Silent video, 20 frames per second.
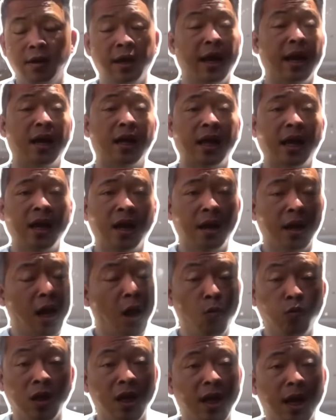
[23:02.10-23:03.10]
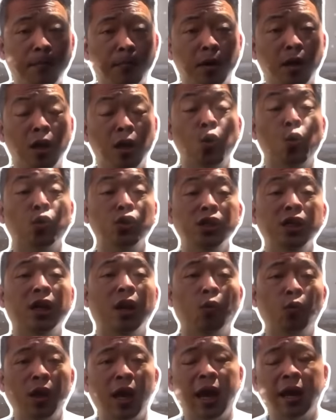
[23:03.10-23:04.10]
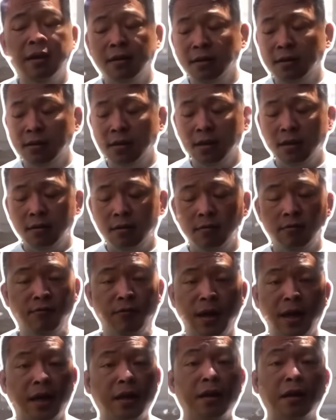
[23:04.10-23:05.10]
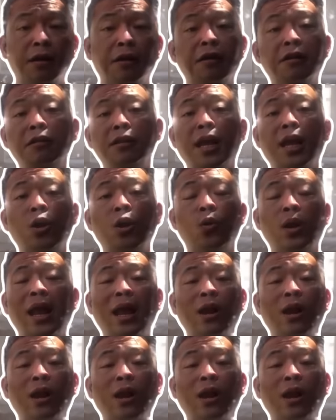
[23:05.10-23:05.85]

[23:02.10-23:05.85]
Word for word: Nga thấy là không thể cầm cự cuộc chiến lâu dài được nữa và cái nền kinh tế của